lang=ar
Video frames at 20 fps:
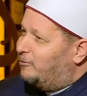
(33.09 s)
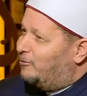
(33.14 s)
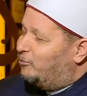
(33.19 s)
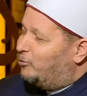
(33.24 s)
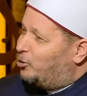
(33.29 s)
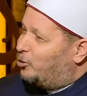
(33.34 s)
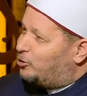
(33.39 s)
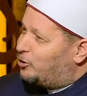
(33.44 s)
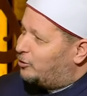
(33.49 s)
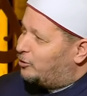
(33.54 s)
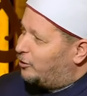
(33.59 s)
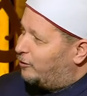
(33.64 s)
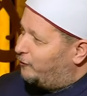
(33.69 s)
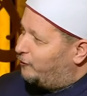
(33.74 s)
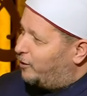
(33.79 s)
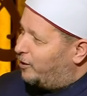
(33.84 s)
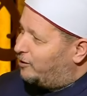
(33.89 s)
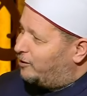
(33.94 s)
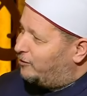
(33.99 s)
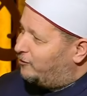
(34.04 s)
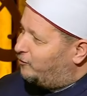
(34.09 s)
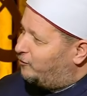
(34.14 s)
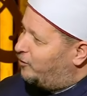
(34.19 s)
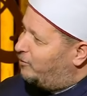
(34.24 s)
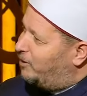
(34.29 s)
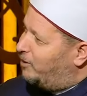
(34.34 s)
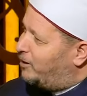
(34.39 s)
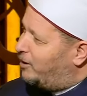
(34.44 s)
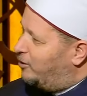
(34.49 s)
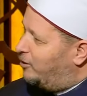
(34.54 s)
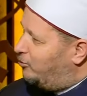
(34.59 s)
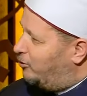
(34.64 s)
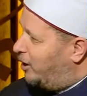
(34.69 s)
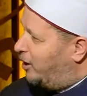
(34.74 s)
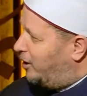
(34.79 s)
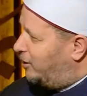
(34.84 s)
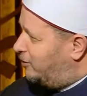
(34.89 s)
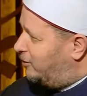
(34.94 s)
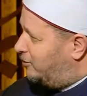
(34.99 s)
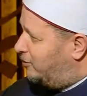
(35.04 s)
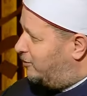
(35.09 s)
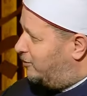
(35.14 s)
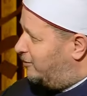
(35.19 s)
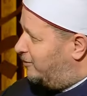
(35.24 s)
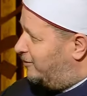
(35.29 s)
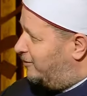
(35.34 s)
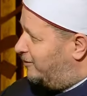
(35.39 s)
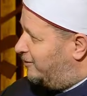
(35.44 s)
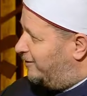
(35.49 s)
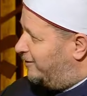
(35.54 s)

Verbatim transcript: مقتطفات في مكان واحد ده